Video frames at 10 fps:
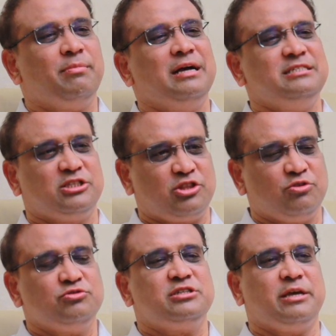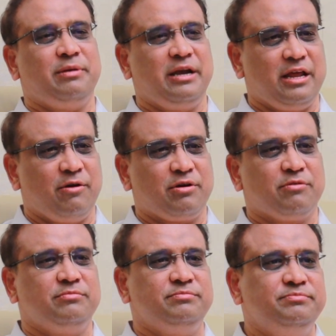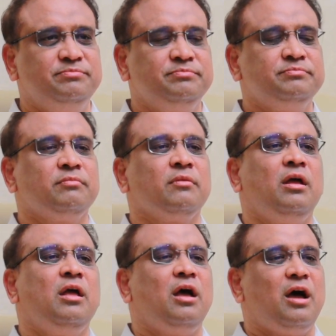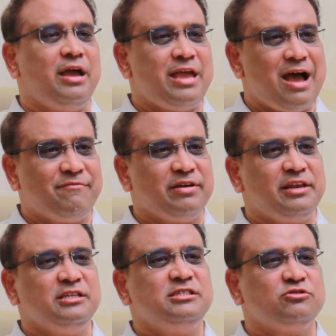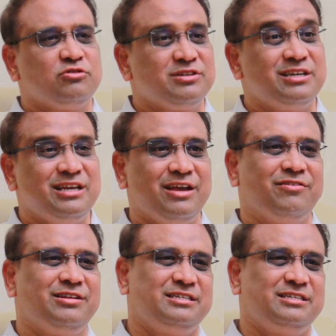బాధ్యతలు స్టెబిలిటీ అవటం యాభై నుంచి సొసైటీకి ఏమైనా